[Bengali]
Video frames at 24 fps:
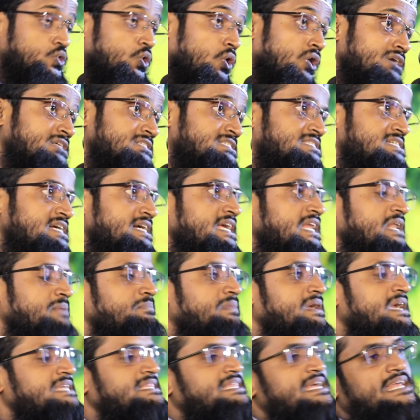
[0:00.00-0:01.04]
কোন শ্রেণীর
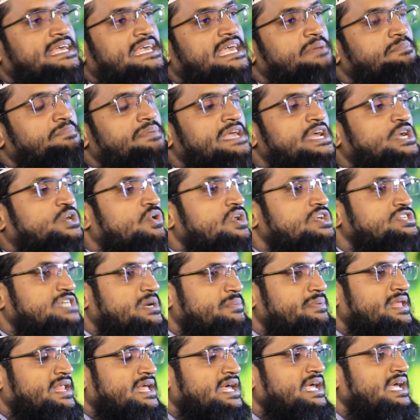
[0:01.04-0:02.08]
মেয়েদেরকে বিয়ে করা
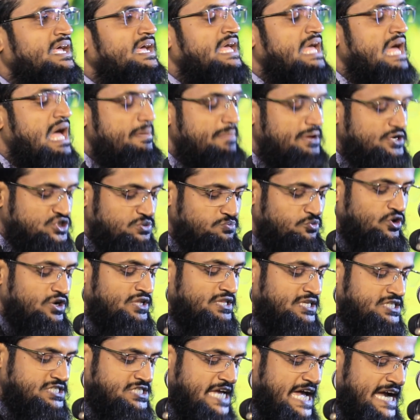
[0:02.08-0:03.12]
যাবে না আমি একটু বলে
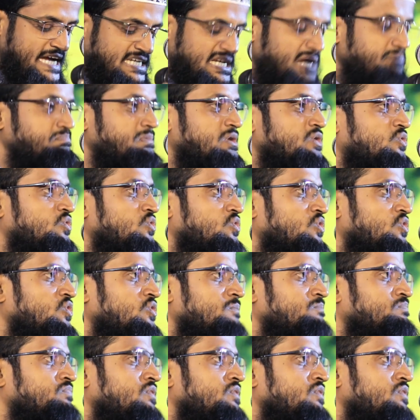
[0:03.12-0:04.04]
দিচ্ছি এক নম্বর হলো